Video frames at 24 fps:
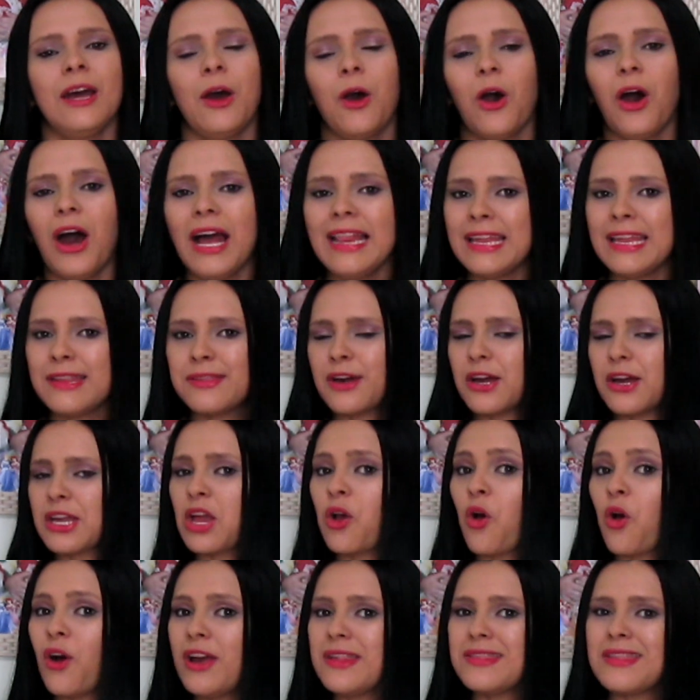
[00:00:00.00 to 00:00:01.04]
Olha só que
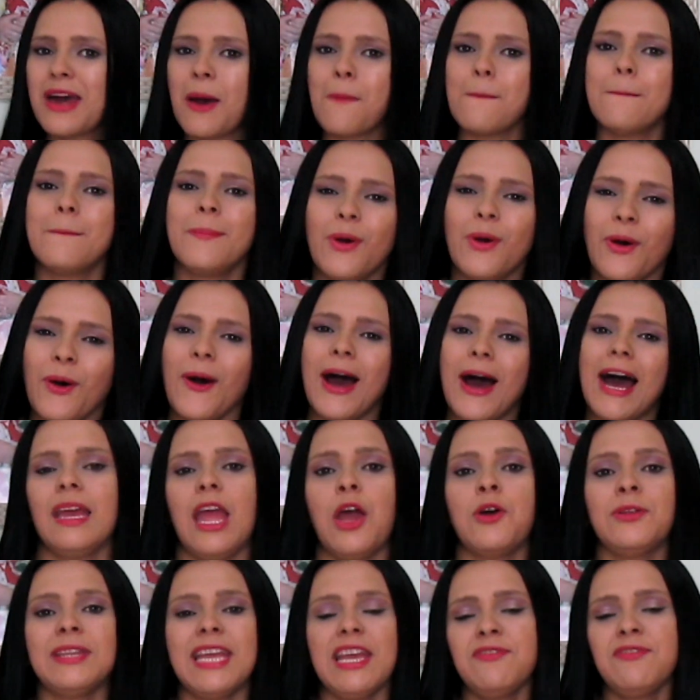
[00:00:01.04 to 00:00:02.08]
coisa boa.
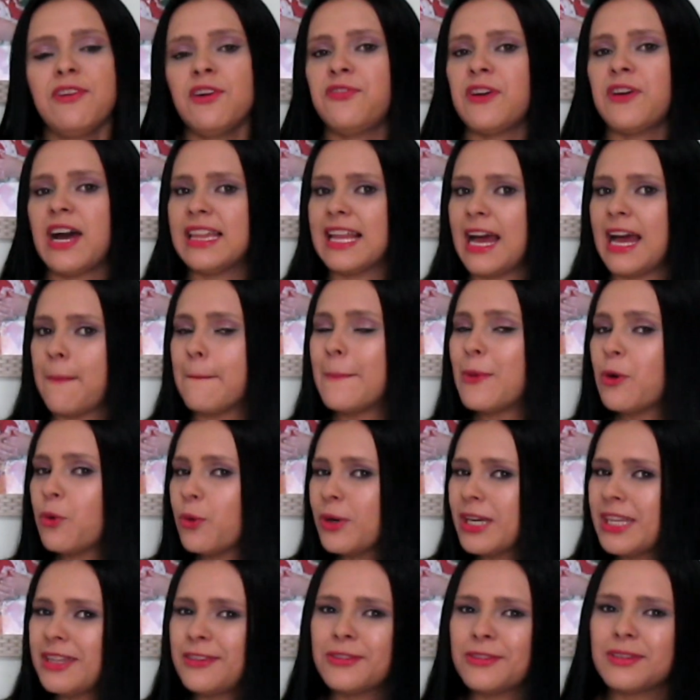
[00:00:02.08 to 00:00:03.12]
Eu nem vou falar
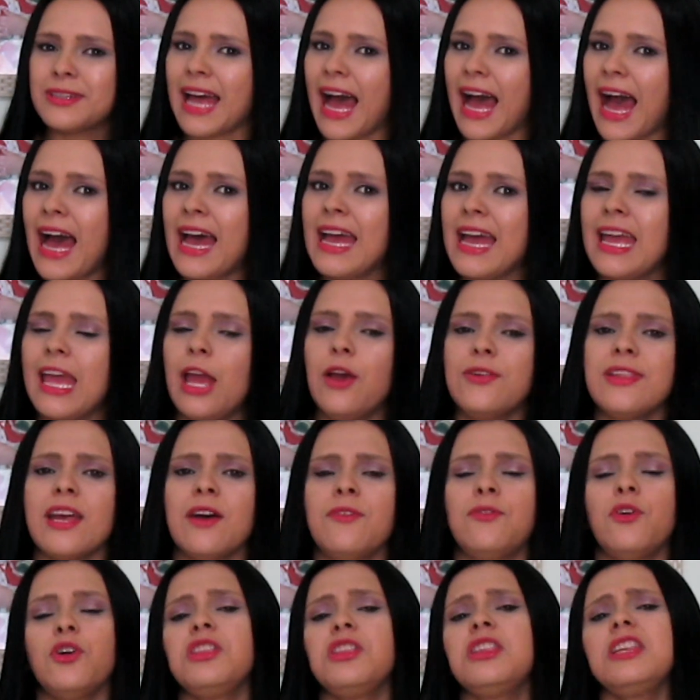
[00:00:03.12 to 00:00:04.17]
muito, tá? Eu já
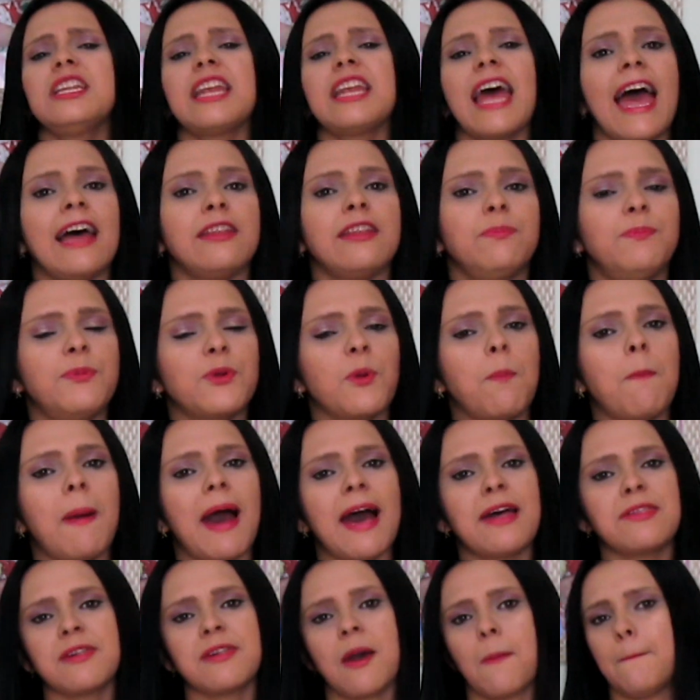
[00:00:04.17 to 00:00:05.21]
vou direto pro
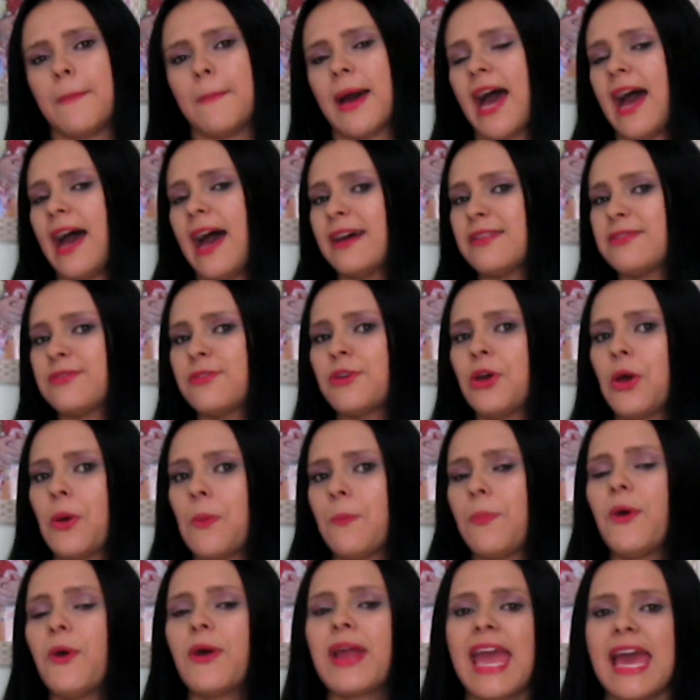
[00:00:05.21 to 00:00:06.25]
passo a passo,
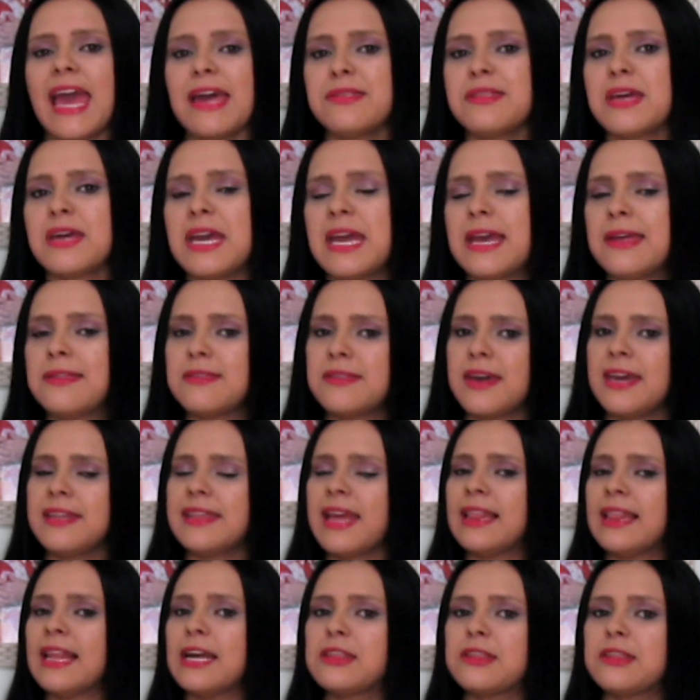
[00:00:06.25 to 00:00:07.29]
porque essa receita
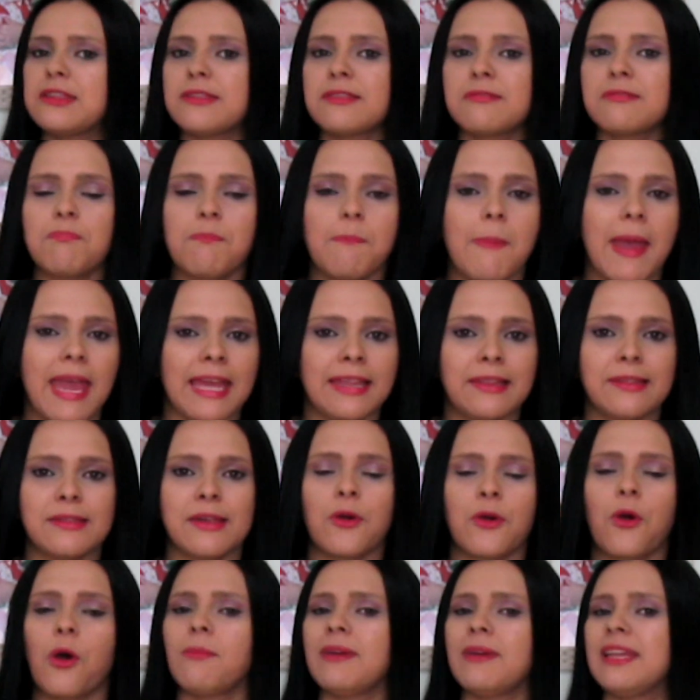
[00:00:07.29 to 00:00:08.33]
ela dispensa
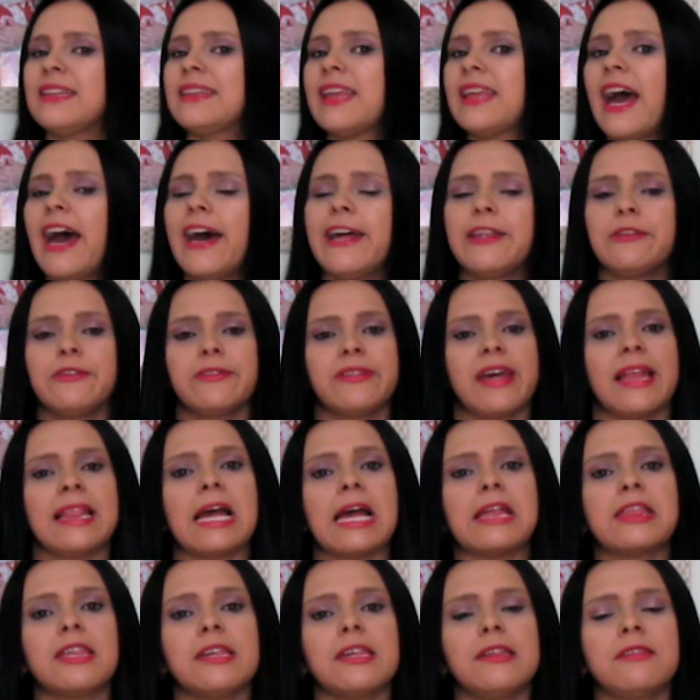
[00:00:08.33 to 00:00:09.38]
comentários, ela
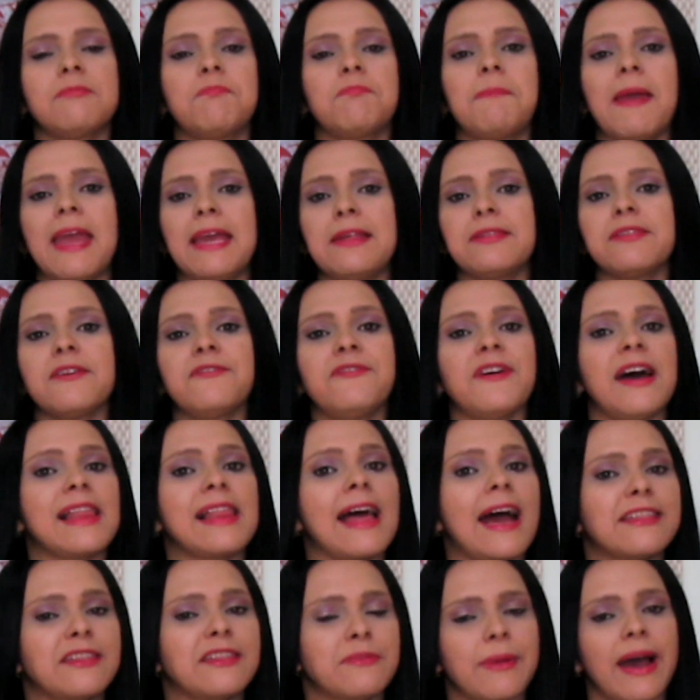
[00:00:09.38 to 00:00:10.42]
dispensa
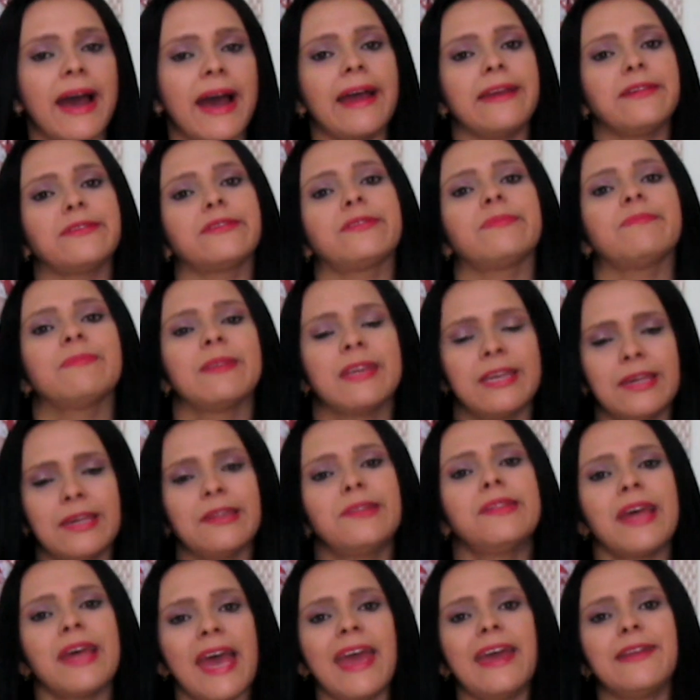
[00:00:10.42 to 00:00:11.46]
falar demais.
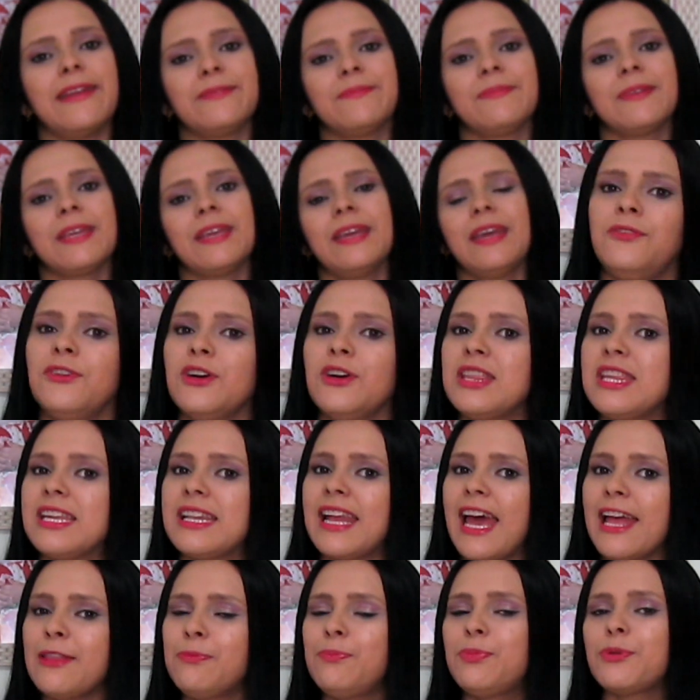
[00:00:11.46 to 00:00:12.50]
Sério, vou
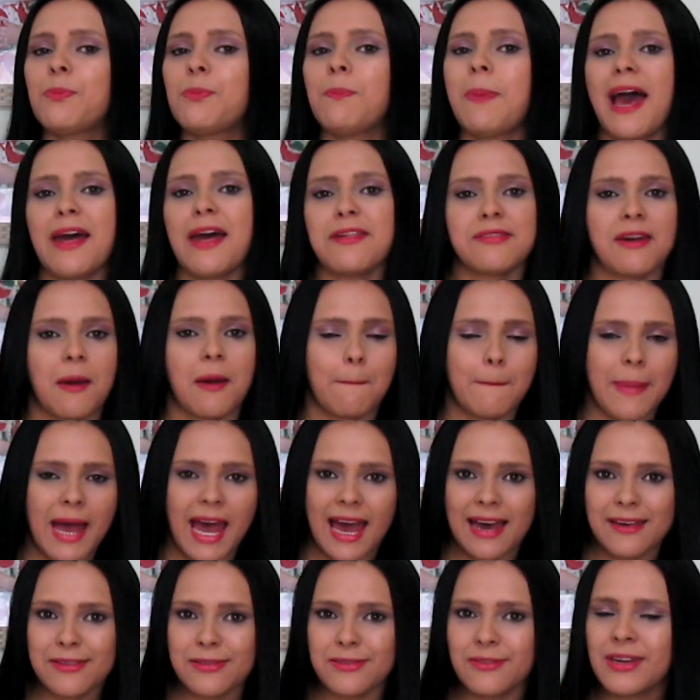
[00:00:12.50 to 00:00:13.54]
direto pro passo a
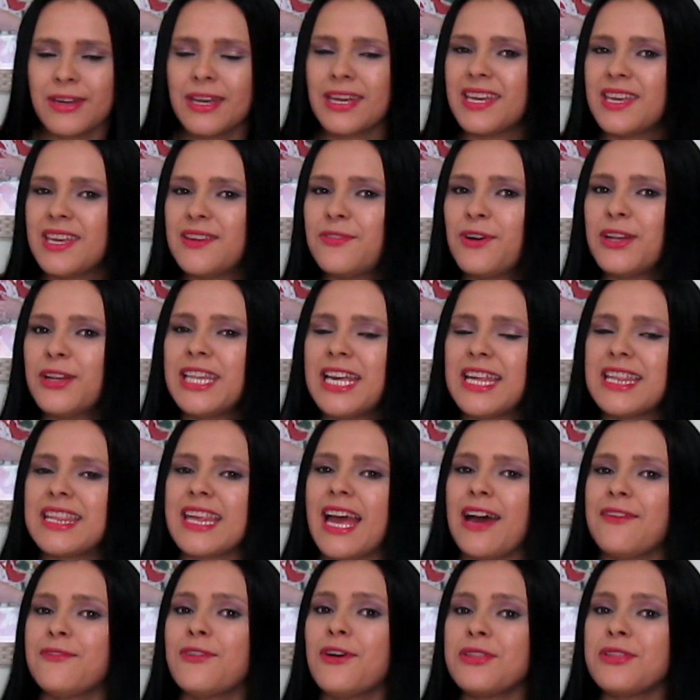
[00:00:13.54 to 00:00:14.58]
passo e vou
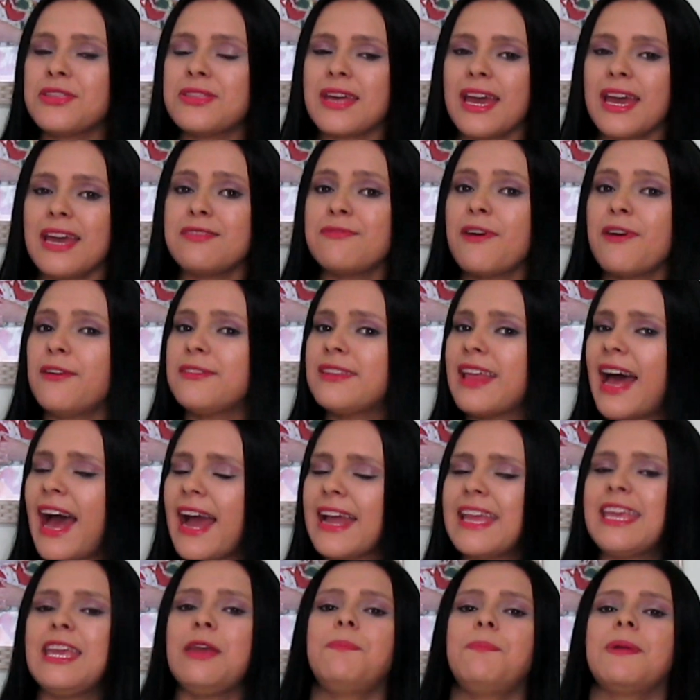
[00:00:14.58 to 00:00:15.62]
deixar vocês voltar
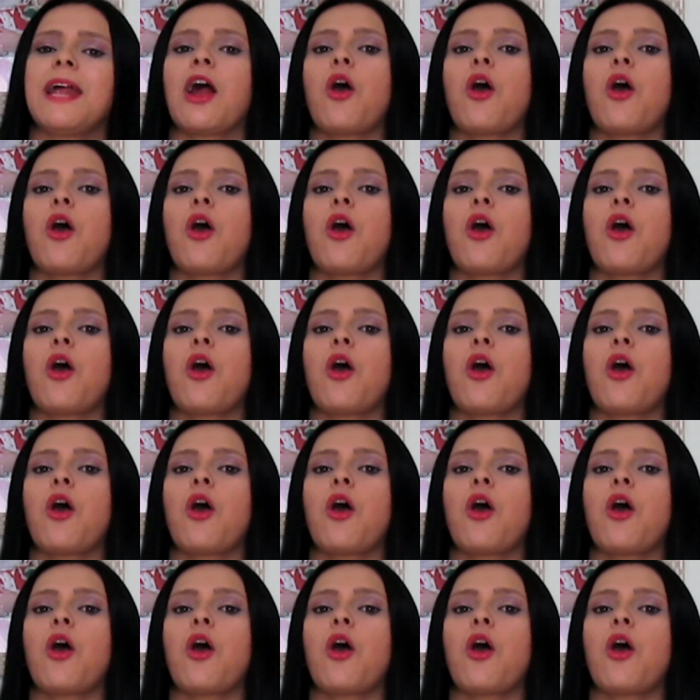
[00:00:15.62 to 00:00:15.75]
aqui para